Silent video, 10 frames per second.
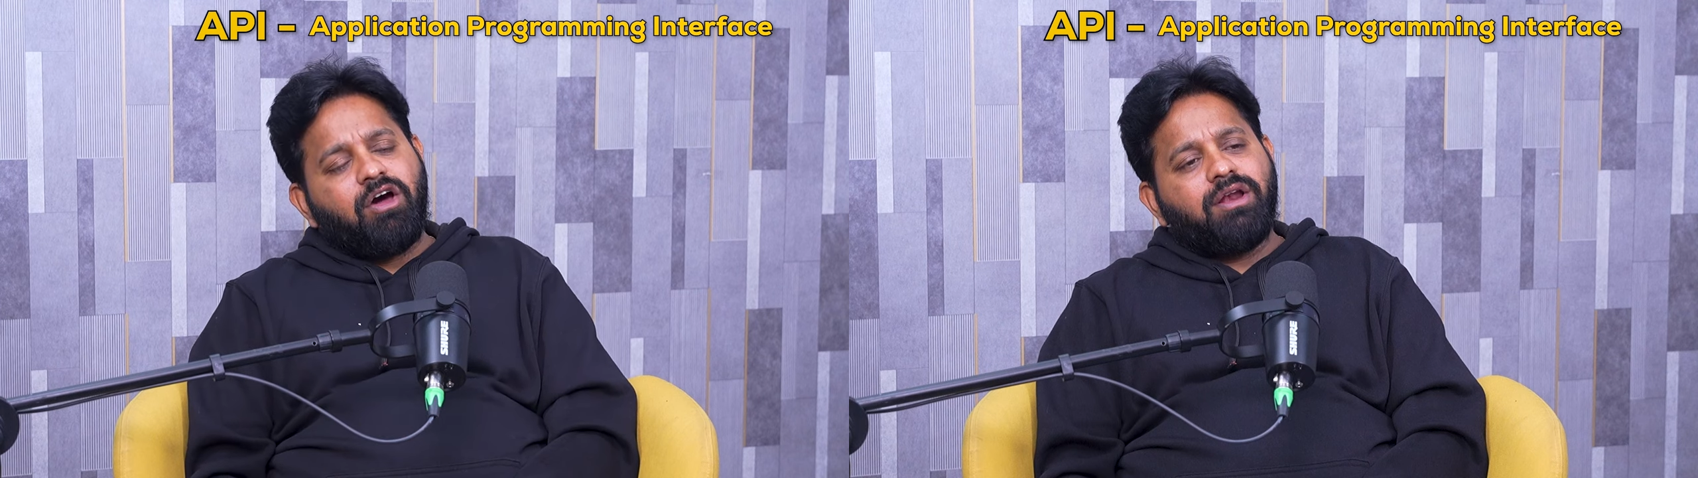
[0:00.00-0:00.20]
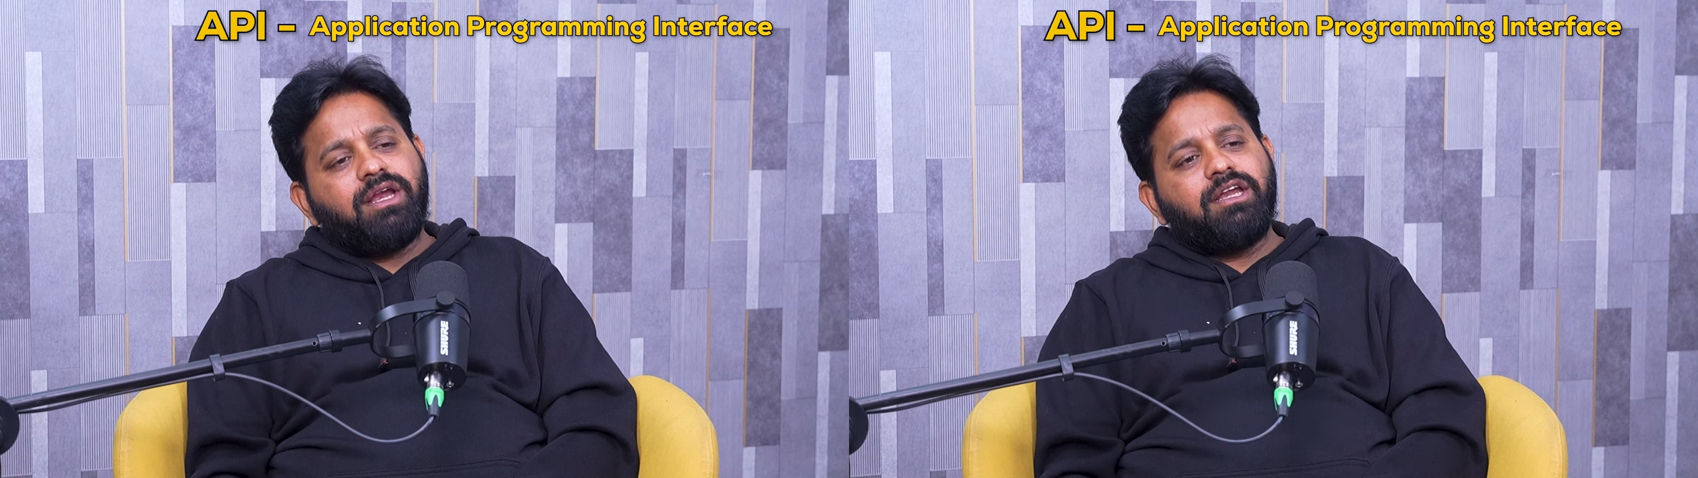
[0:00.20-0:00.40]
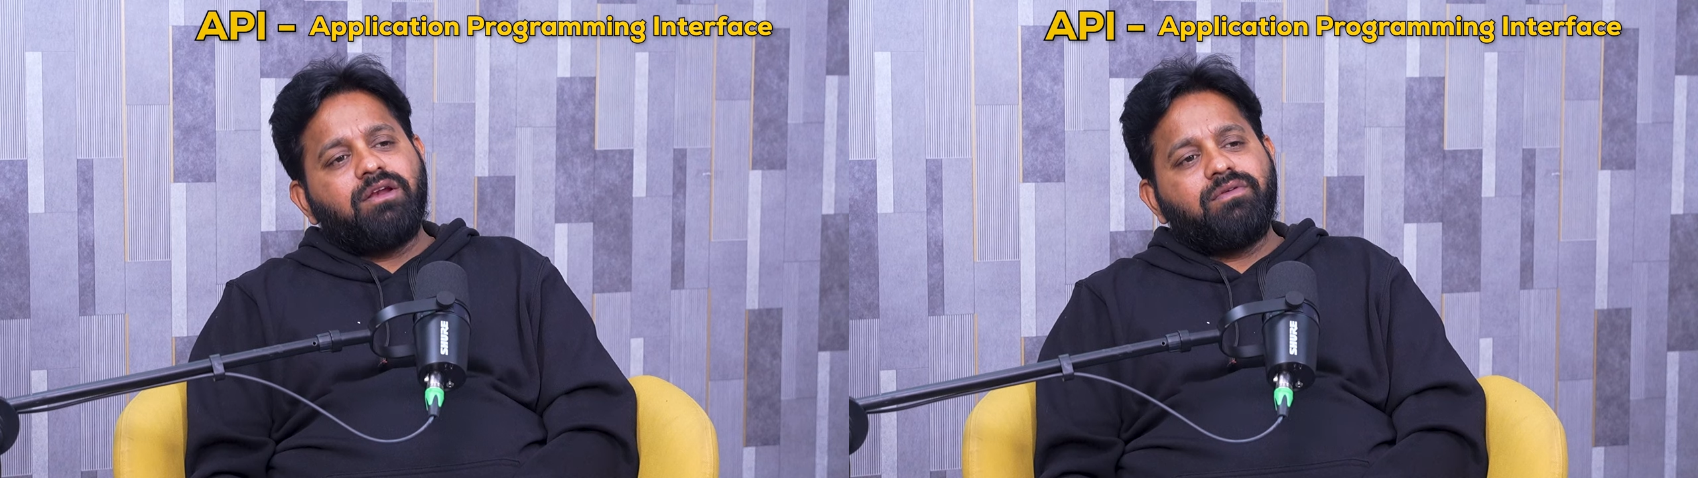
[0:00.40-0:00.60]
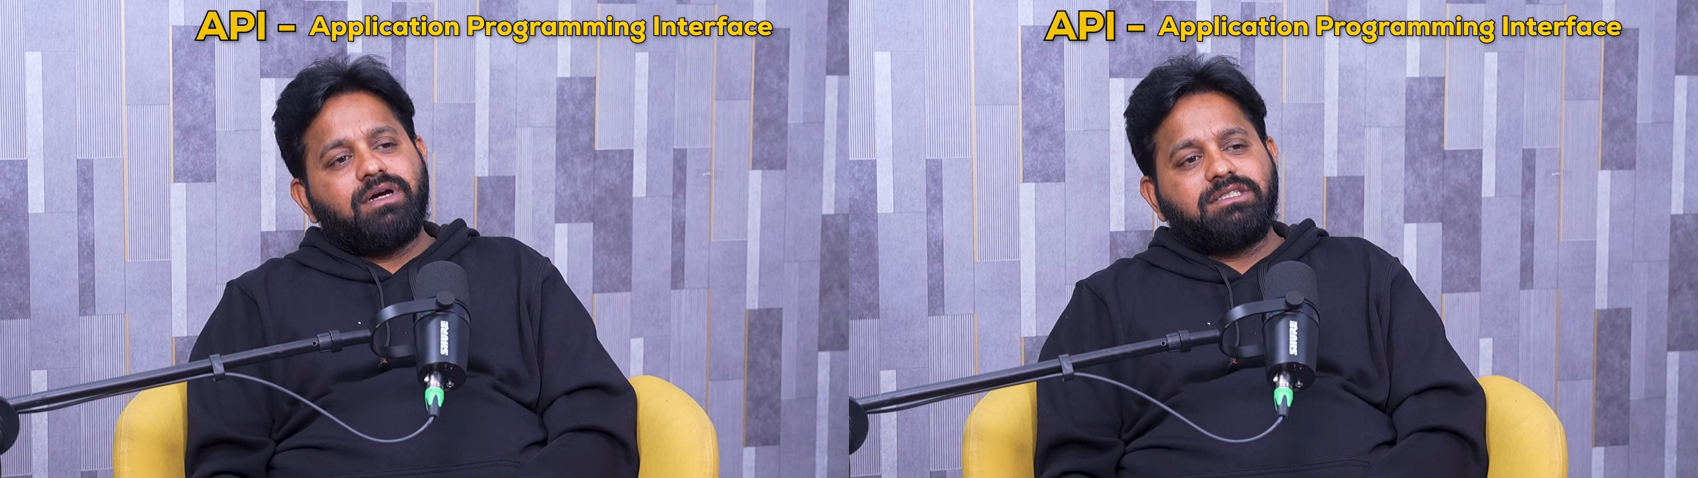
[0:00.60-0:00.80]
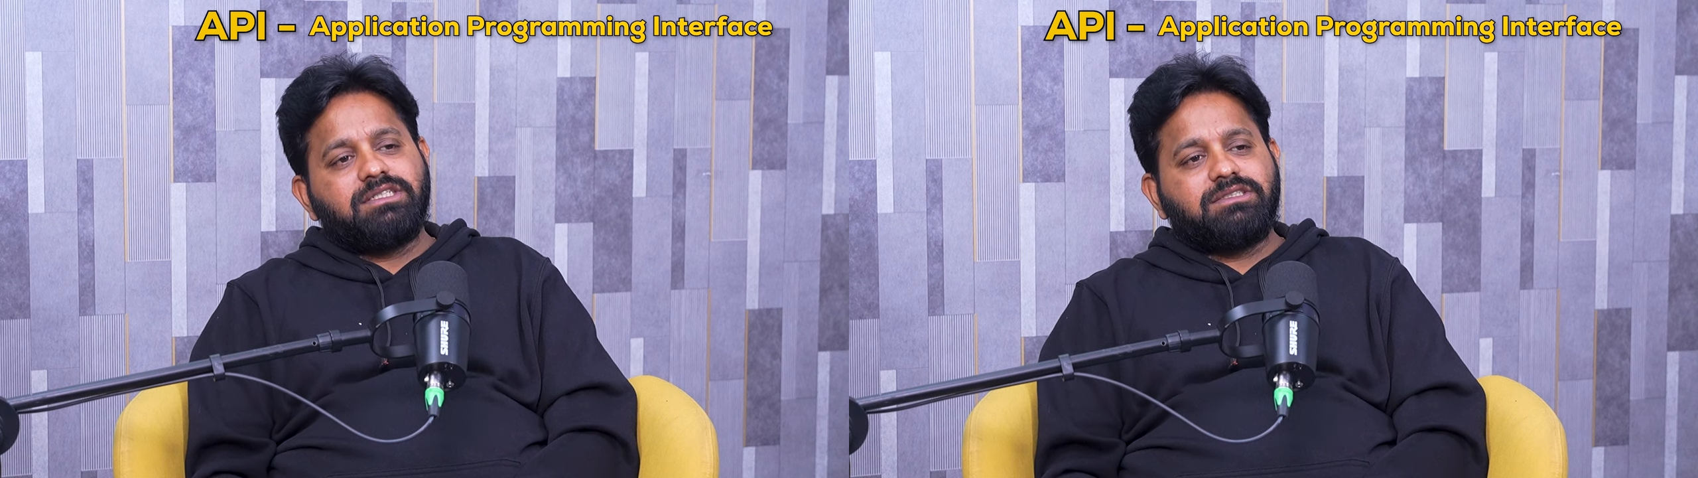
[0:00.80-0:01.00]
నాన్ ఐటీలో
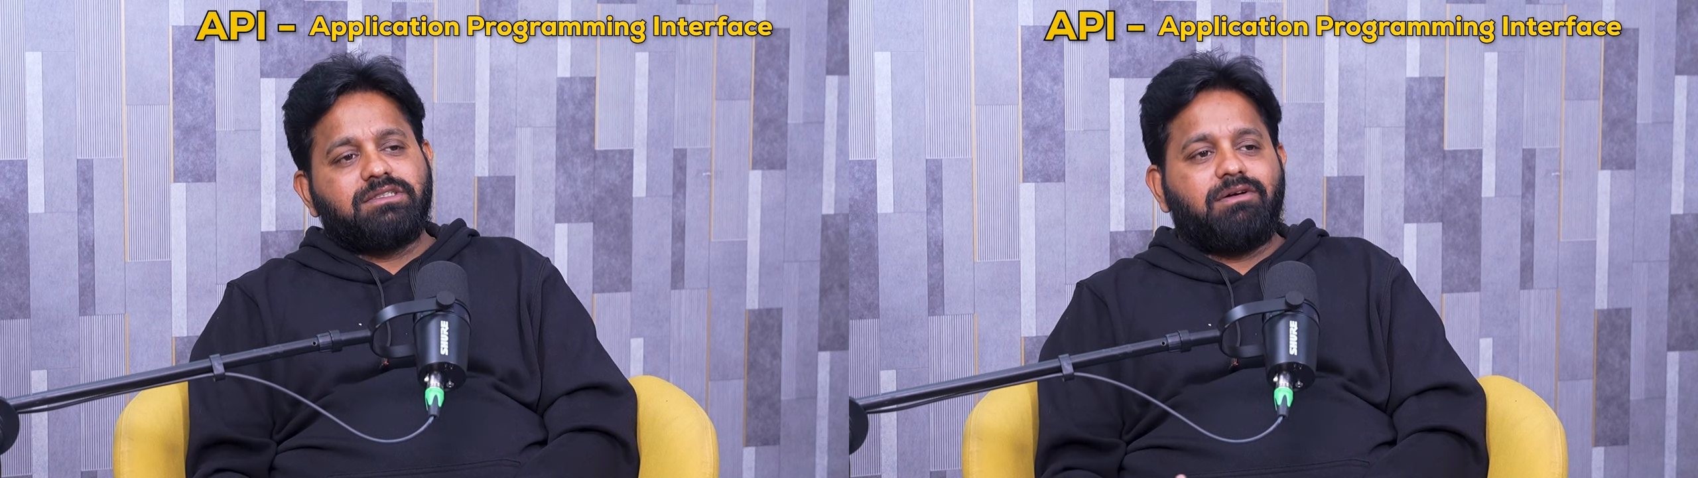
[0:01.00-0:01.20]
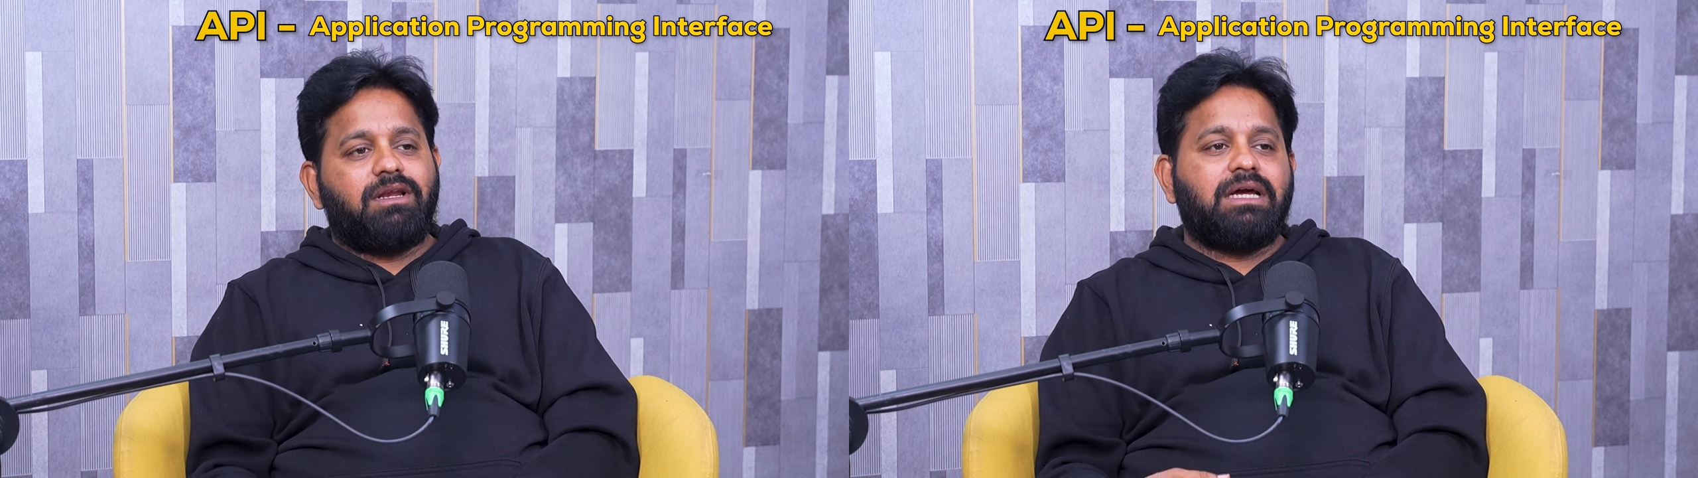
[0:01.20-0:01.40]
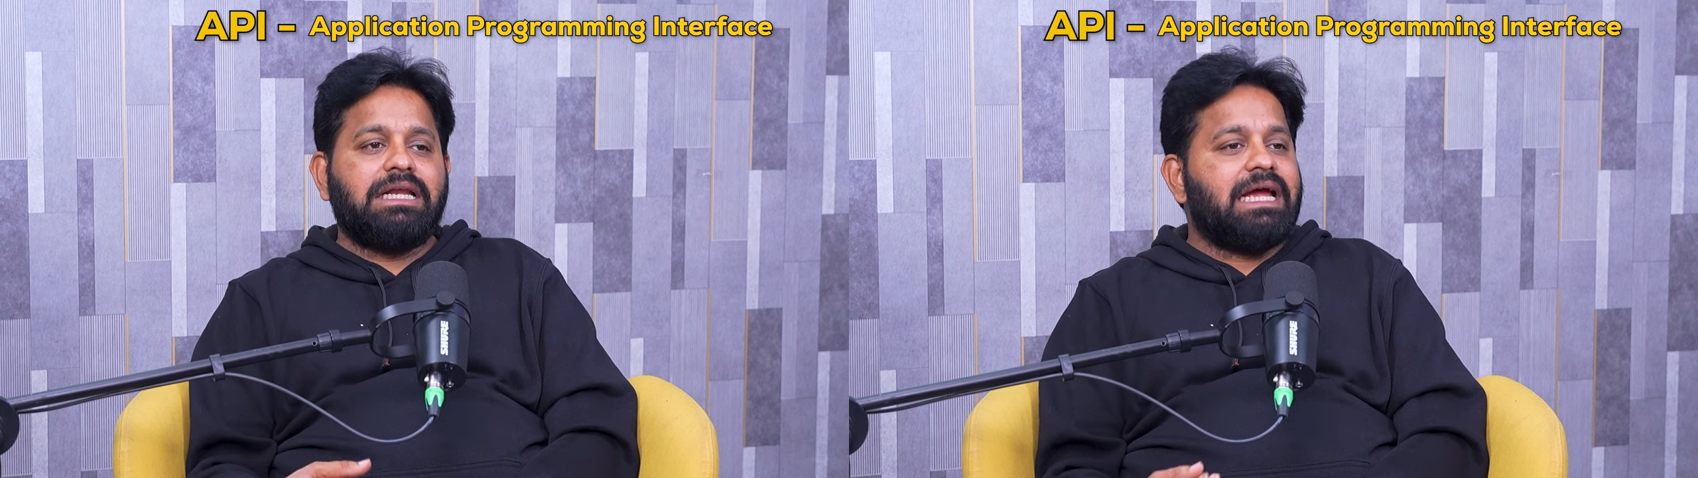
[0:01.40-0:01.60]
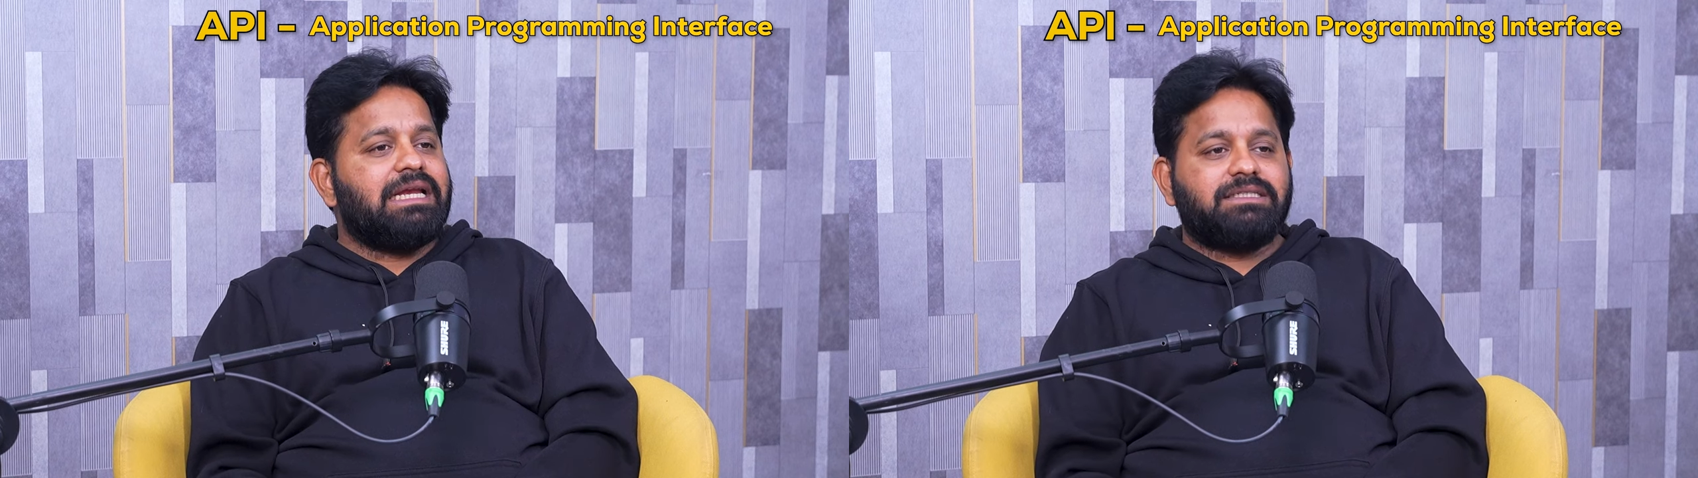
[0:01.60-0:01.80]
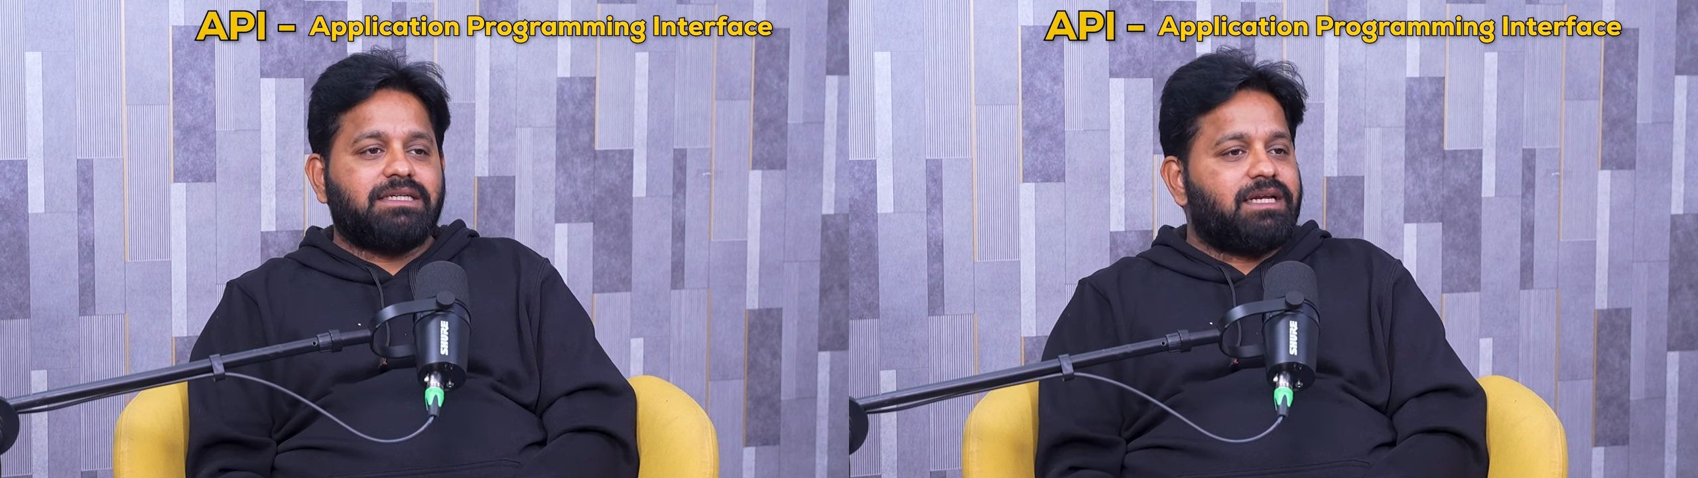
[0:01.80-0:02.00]
వర్క్ చేస్తున్న వాళ్ళు కానీ
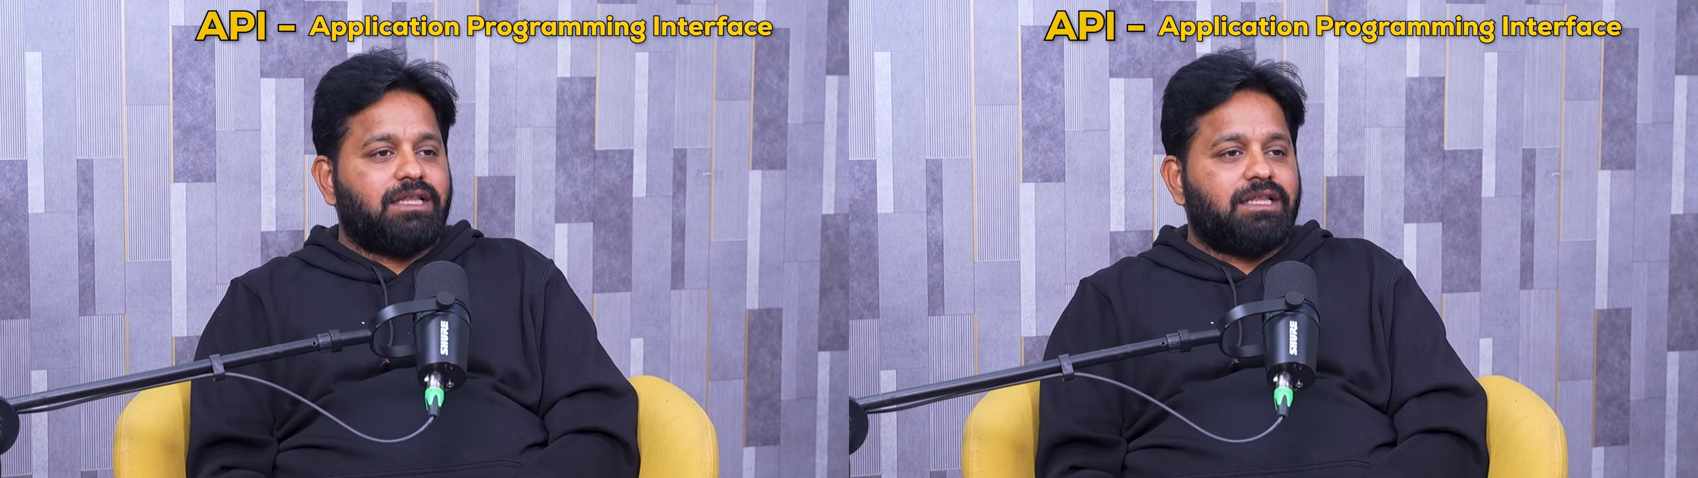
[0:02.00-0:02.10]
ఐటీ సైడ్